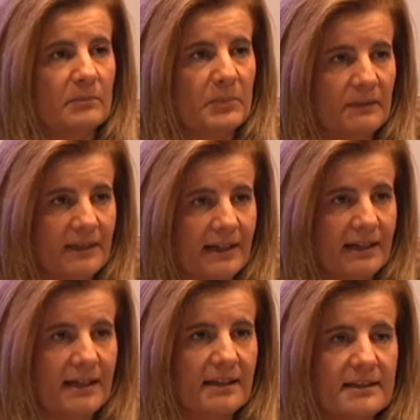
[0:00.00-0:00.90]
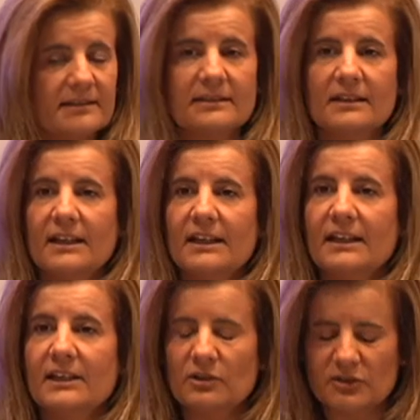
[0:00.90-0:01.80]
privilegiadas
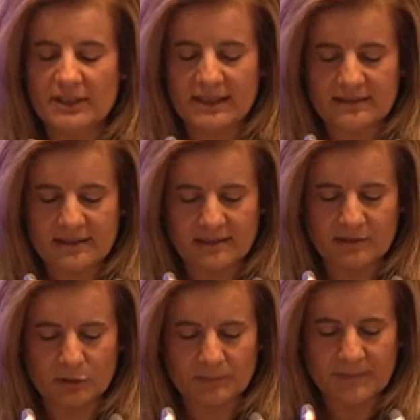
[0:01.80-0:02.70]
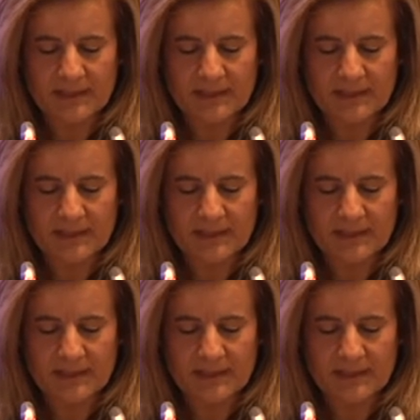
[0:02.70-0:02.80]
y lo sigan siendo.